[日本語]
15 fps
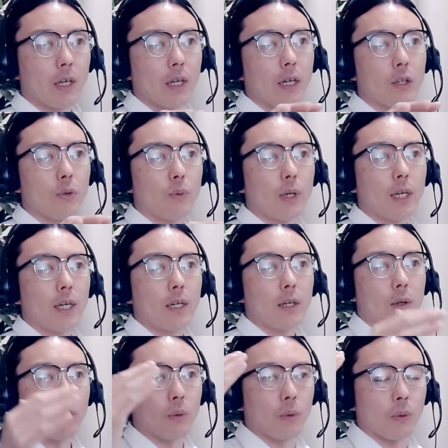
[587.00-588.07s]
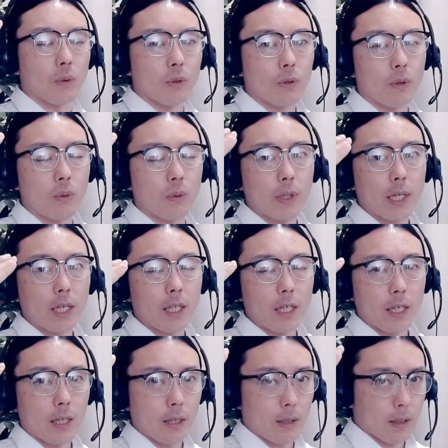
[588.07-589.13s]
あとはこう脳内
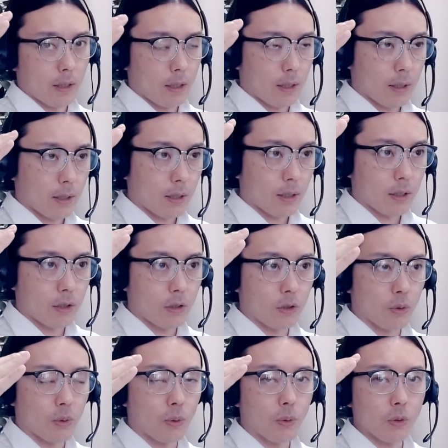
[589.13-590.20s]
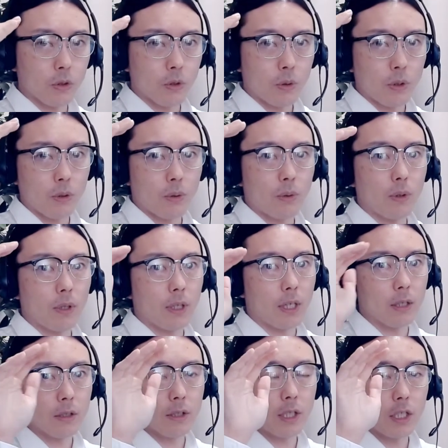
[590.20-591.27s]
で情報処理をた
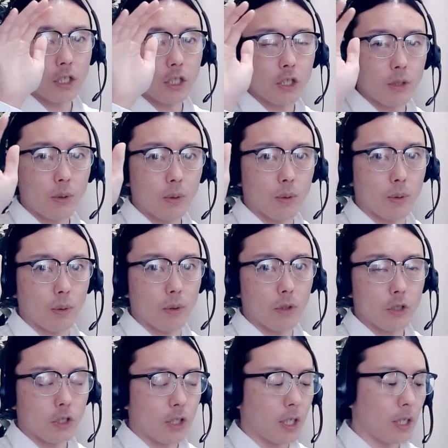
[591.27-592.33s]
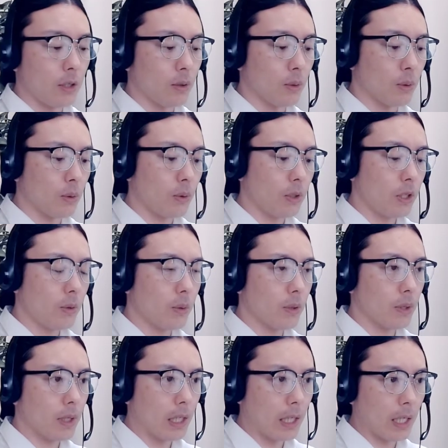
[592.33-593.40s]
くさんしようとしていることによっ
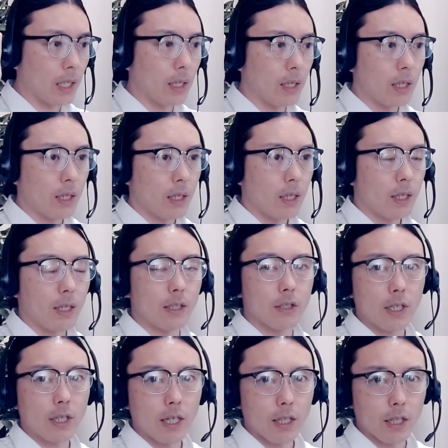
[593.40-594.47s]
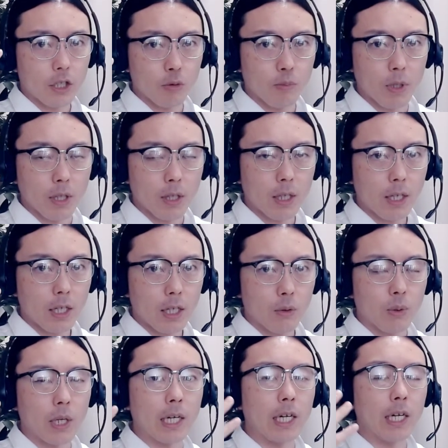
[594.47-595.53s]
て疲れてしまったなと
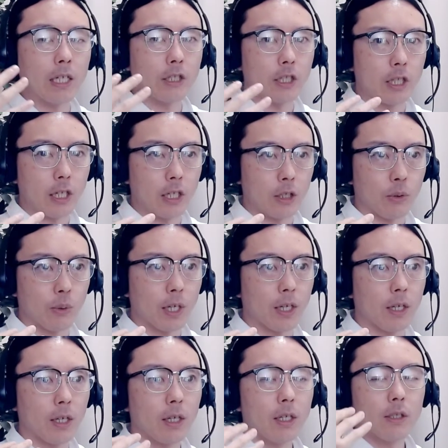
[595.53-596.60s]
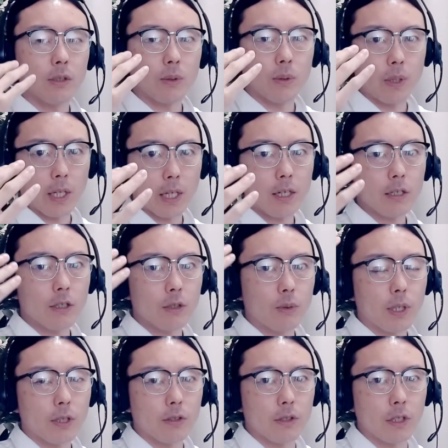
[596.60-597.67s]
か感じたりとか、それが
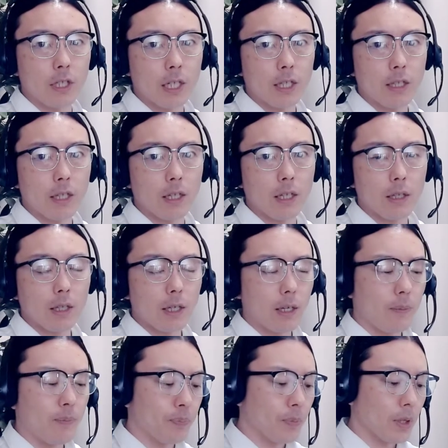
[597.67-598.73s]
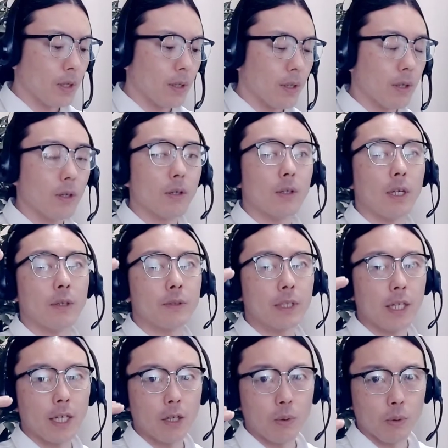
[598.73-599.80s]
ストレスになってって、
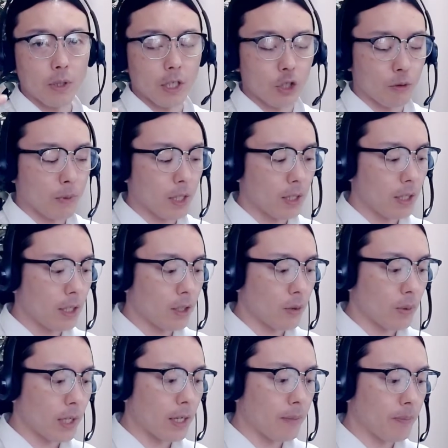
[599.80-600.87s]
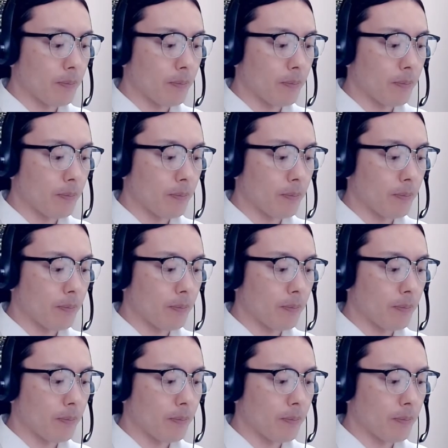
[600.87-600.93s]
塞ぎ込んでしまったりとか、